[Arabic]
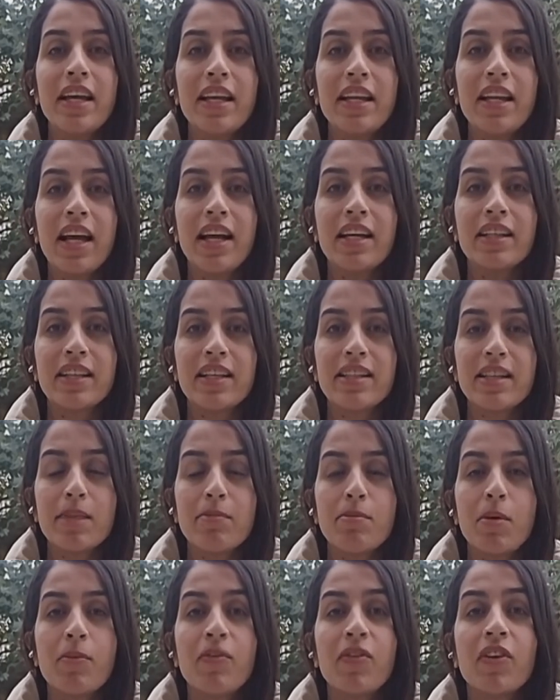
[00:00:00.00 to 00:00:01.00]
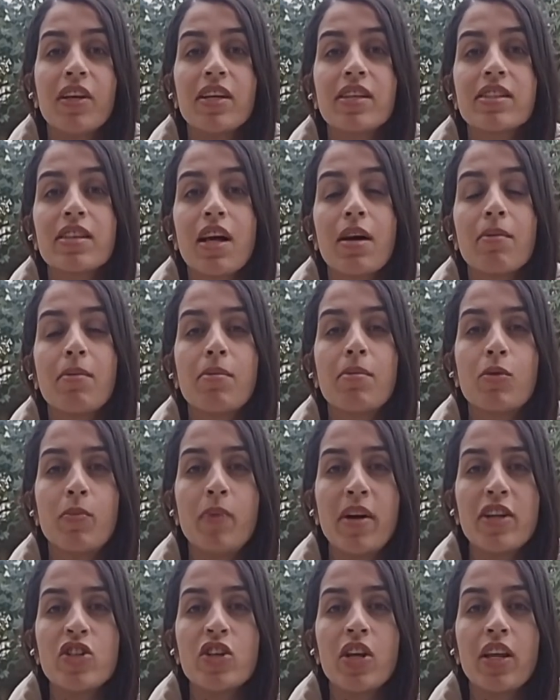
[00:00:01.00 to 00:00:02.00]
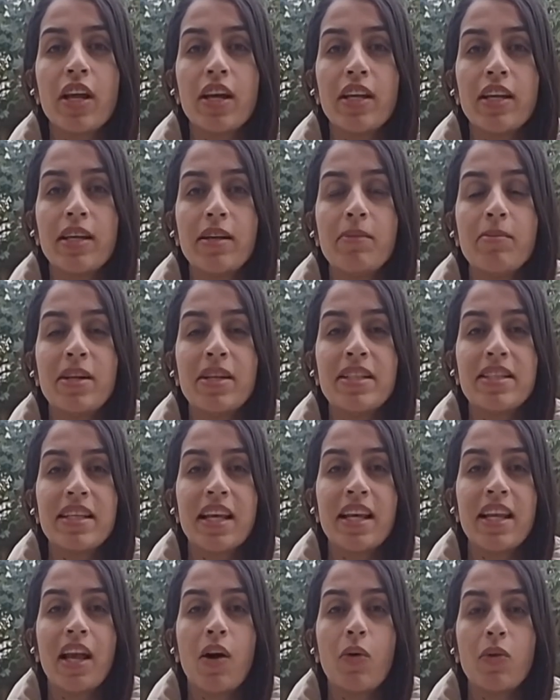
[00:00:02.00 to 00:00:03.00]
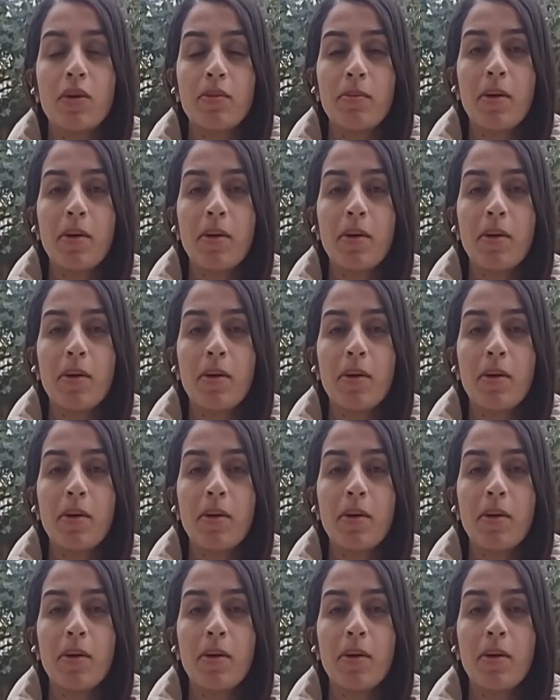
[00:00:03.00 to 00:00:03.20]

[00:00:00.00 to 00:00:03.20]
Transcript: الى التسبب في اصابه مباشره لمنزل او